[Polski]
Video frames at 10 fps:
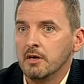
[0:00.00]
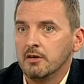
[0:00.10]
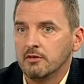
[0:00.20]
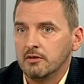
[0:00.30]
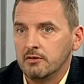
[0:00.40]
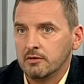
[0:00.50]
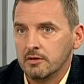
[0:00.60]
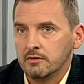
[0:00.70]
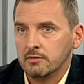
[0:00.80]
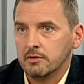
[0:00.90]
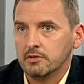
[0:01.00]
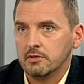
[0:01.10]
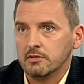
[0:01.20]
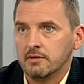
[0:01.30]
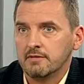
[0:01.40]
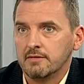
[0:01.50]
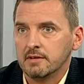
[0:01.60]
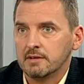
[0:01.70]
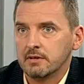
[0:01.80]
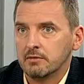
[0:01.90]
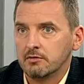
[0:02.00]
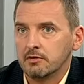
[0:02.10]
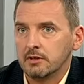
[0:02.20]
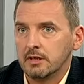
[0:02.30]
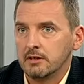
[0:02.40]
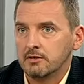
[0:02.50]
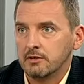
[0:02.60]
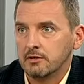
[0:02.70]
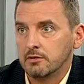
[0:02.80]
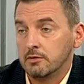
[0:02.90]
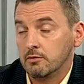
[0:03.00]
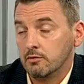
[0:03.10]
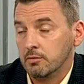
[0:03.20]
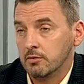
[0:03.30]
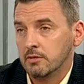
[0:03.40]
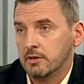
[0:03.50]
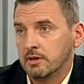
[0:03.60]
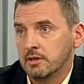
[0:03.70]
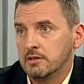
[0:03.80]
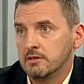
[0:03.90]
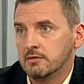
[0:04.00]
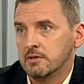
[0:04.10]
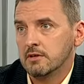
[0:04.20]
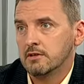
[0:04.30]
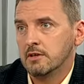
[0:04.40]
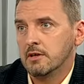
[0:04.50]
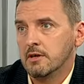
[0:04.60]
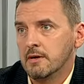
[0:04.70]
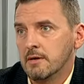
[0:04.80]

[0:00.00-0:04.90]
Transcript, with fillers: Jeżeli się okazuje, że to jest faza już dalsza, że no to już jeżeli po, jest, przepraszam, przerwam, jeżeli jest